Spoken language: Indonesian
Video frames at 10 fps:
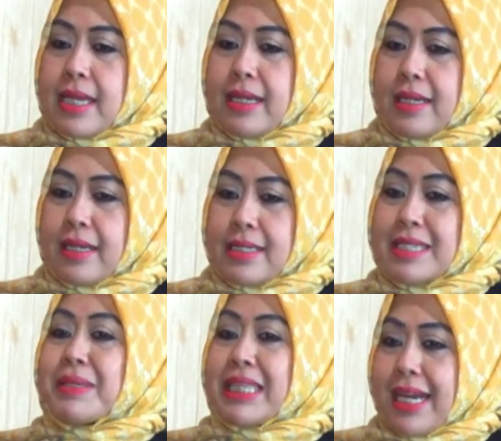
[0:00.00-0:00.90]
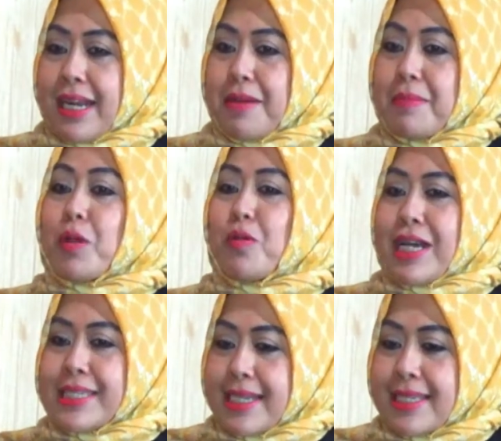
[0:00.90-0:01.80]
sana sementara
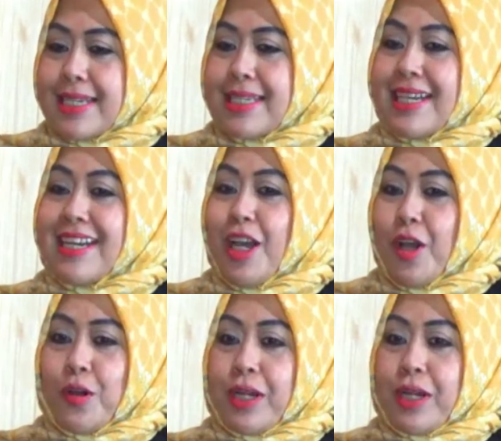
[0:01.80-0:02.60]
berkuasa jadinya yeah.